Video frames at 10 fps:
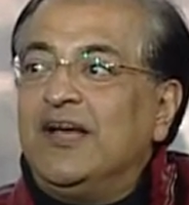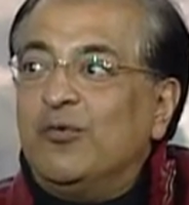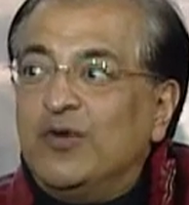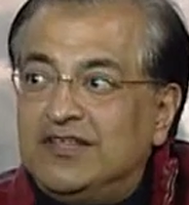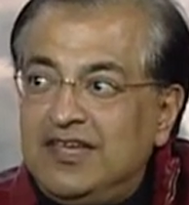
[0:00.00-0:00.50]

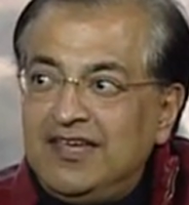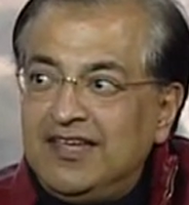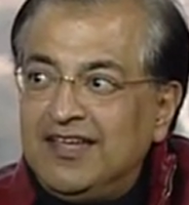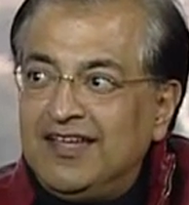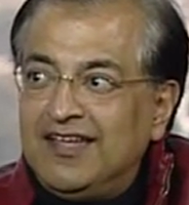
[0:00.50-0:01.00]
ودي
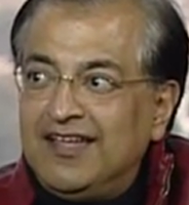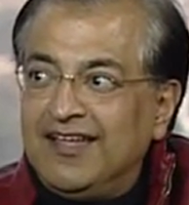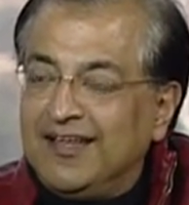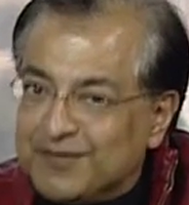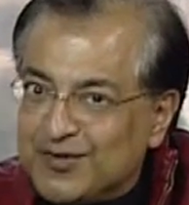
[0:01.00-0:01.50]

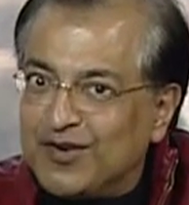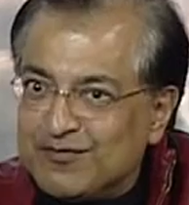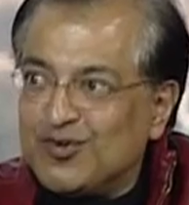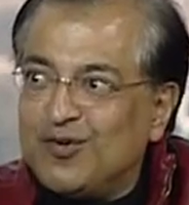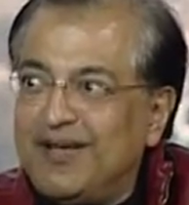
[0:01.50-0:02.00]
امسكوا
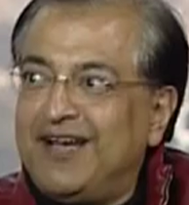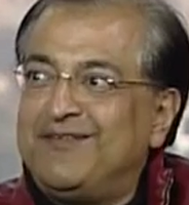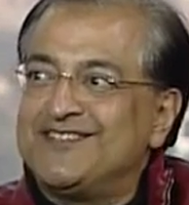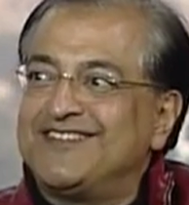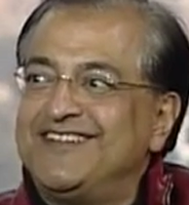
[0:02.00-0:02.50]
نفسكم بقى يا
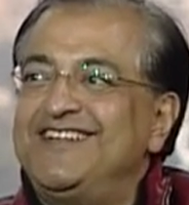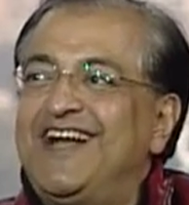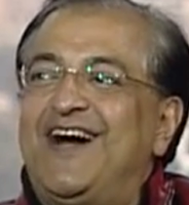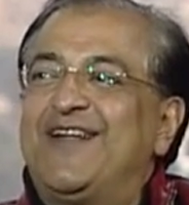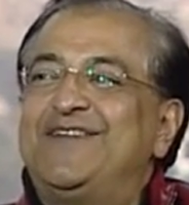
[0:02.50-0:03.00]
مصريين يا
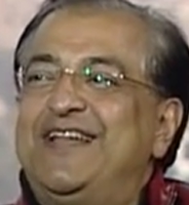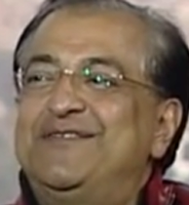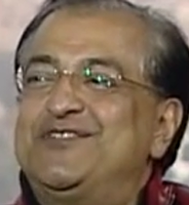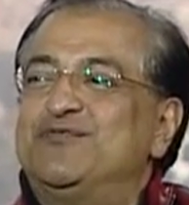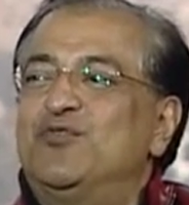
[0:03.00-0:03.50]
عرب يا اللي
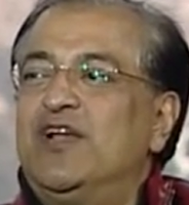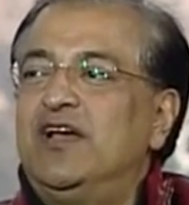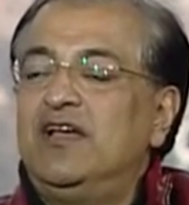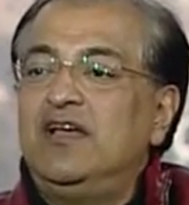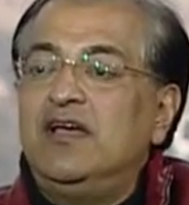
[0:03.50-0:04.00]
بتشوفونا
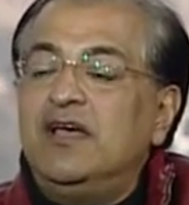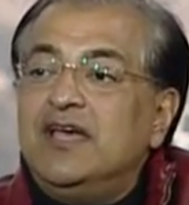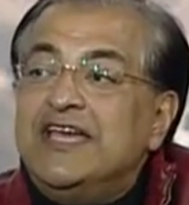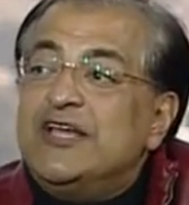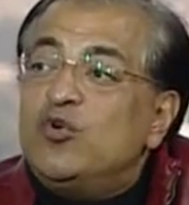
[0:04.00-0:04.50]

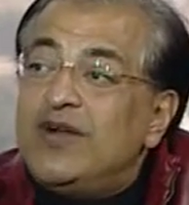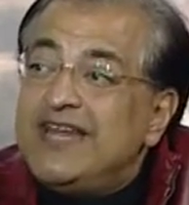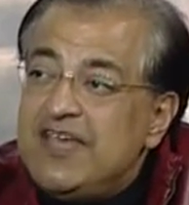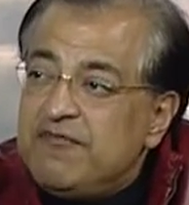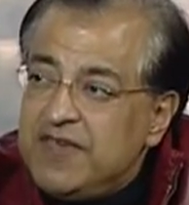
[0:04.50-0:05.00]

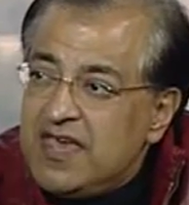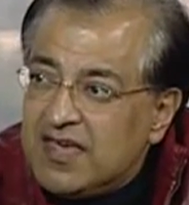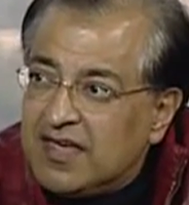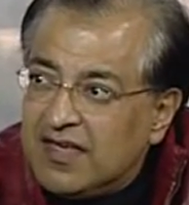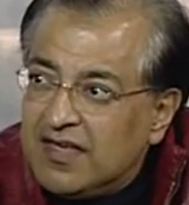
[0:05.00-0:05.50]
هيروغليفي
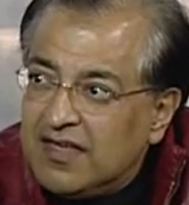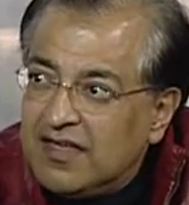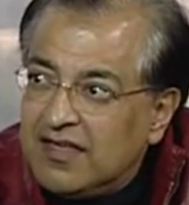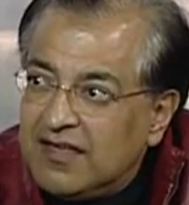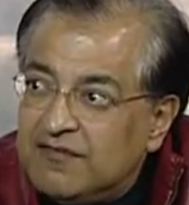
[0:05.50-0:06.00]

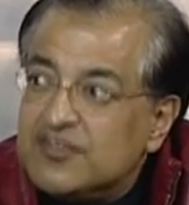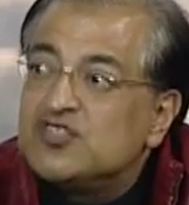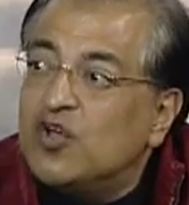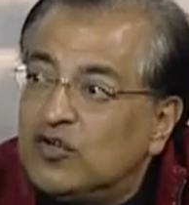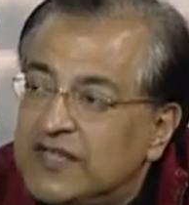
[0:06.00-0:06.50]
في
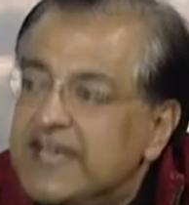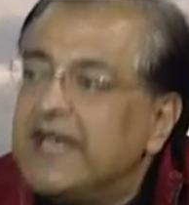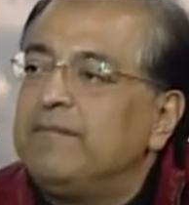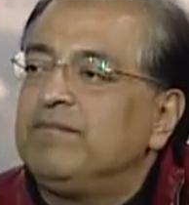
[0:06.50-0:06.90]
السعوديه